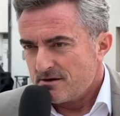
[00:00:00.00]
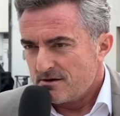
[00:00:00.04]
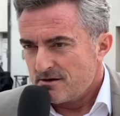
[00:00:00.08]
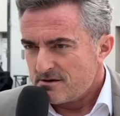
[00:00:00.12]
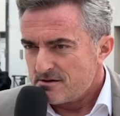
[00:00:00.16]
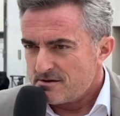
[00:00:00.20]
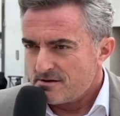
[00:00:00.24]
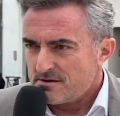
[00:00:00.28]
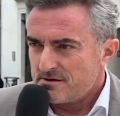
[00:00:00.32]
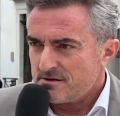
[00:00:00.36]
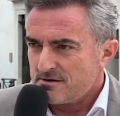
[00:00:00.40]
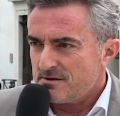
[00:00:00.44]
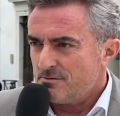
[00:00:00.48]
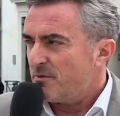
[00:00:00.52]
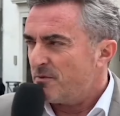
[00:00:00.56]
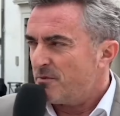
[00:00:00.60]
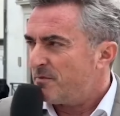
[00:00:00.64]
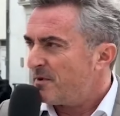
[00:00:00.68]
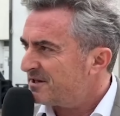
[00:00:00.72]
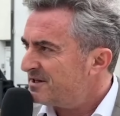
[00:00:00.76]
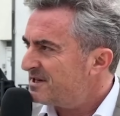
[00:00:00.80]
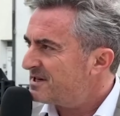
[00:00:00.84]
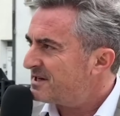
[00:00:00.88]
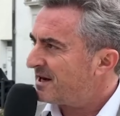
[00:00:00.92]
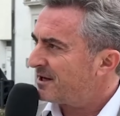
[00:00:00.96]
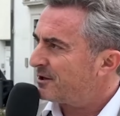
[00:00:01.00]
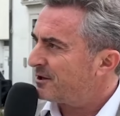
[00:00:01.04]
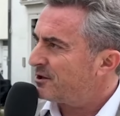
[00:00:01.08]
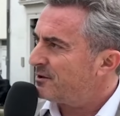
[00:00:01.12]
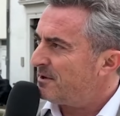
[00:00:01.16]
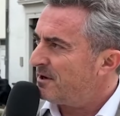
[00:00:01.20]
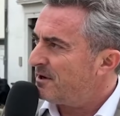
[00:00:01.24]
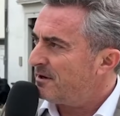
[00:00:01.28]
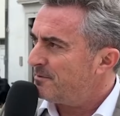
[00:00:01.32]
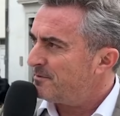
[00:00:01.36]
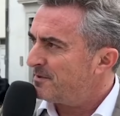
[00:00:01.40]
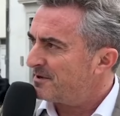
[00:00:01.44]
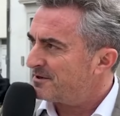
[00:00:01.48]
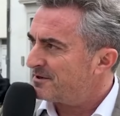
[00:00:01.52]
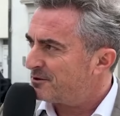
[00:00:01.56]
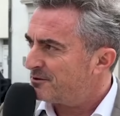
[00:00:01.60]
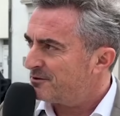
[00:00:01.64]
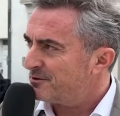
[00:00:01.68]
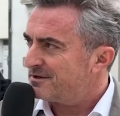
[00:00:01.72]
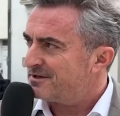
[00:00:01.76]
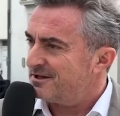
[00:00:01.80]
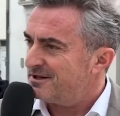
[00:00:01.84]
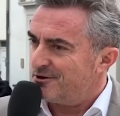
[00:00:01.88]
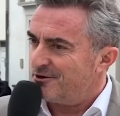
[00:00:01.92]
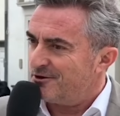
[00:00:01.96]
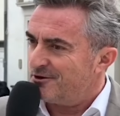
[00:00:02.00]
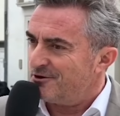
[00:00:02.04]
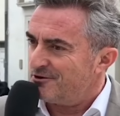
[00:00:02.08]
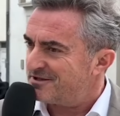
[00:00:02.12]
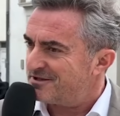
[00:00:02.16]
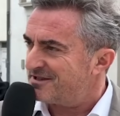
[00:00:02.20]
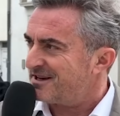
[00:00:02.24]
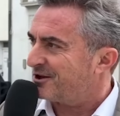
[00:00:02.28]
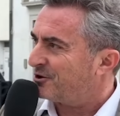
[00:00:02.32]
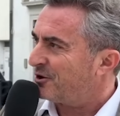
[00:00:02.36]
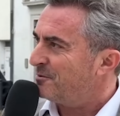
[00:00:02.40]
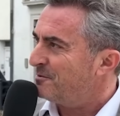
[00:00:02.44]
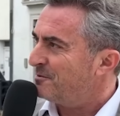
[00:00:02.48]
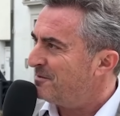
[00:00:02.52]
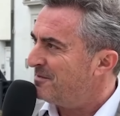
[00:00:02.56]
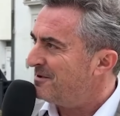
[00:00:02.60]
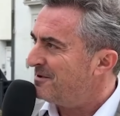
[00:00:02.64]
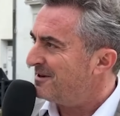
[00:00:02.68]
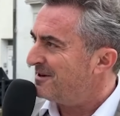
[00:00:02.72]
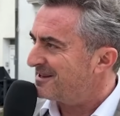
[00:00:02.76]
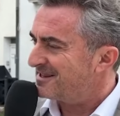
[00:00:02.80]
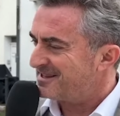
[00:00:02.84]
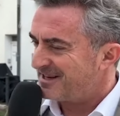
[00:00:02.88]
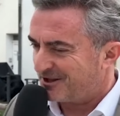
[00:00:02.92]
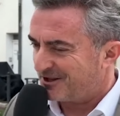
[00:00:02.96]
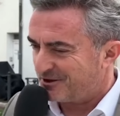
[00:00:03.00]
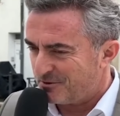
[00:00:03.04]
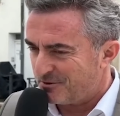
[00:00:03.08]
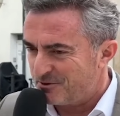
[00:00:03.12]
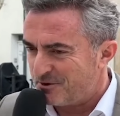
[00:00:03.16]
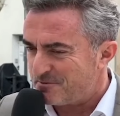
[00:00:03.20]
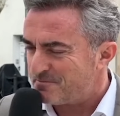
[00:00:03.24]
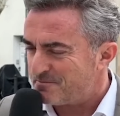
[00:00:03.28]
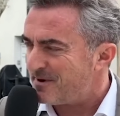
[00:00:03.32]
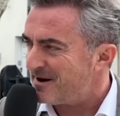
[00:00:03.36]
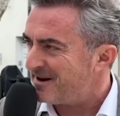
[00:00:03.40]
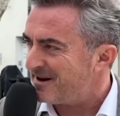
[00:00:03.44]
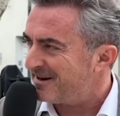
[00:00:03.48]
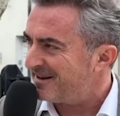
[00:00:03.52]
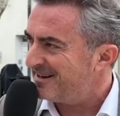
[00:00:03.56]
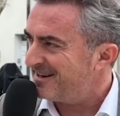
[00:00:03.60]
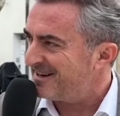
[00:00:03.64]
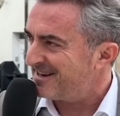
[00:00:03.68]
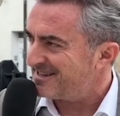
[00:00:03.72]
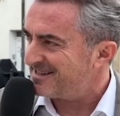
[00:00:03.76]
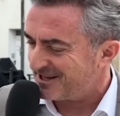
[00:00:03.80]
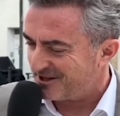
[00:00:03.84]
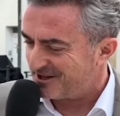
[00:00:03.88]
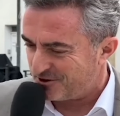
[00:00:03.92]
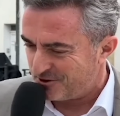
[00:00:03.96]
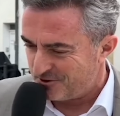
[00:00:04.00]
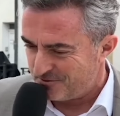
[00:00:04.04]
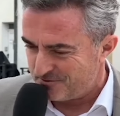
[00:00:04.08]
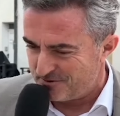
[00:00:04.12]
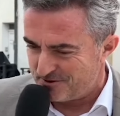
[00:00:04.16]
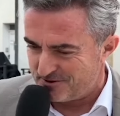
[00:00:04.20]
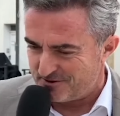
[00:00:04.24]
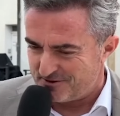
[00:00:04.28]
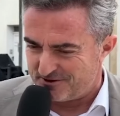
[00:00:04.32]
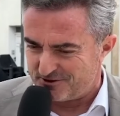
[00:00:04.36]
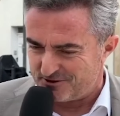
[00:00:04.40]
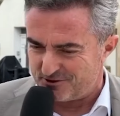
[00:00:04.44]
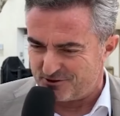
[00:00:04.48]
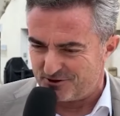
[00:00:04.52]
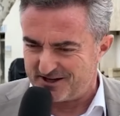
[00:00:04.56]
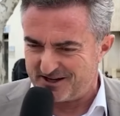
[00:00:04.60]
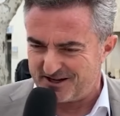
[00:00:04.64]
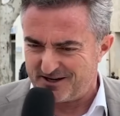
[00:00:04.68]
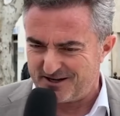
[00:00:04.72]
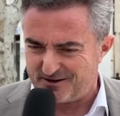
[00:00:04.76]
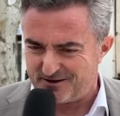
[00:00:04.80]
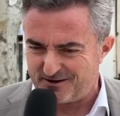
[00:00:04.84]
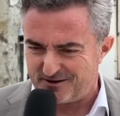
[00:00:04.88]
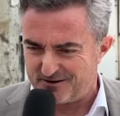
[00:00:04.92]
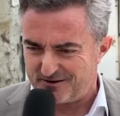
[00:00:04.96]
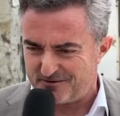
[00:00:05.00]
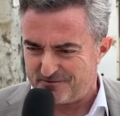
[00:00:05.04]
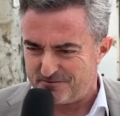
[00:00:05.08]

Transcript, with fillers: Et ils me parlent discrètement, parce que sinon, ça tombe, ça tombe de Paris et ça tombe, je dirais,